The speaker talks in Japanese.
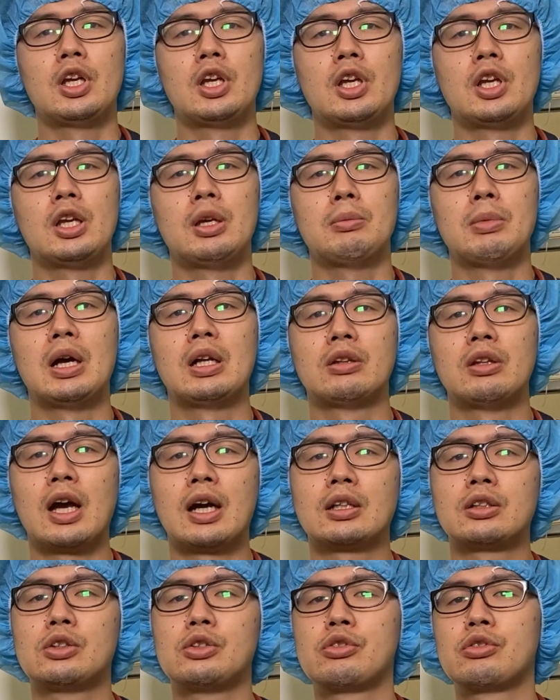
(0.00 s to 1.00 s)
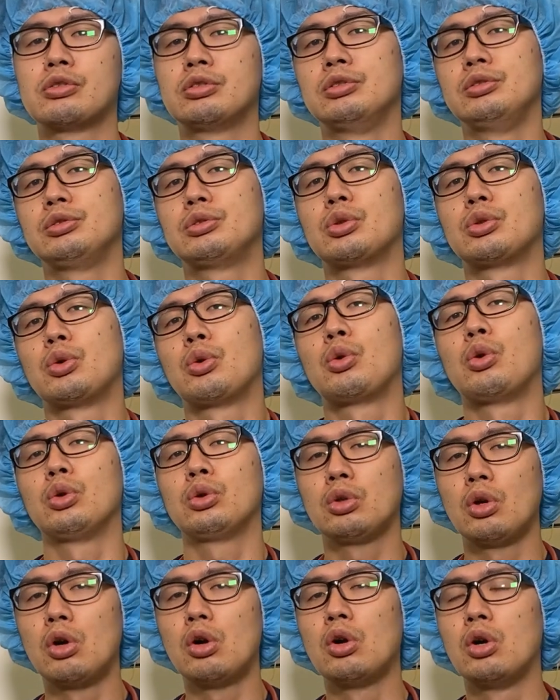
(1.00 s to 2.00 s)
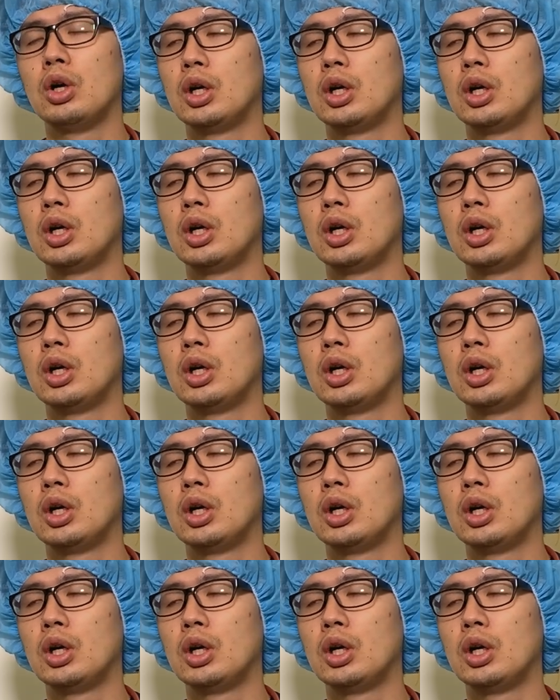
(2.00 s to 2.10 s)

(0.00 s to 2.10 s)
で、まあ、ダックスフントのこと、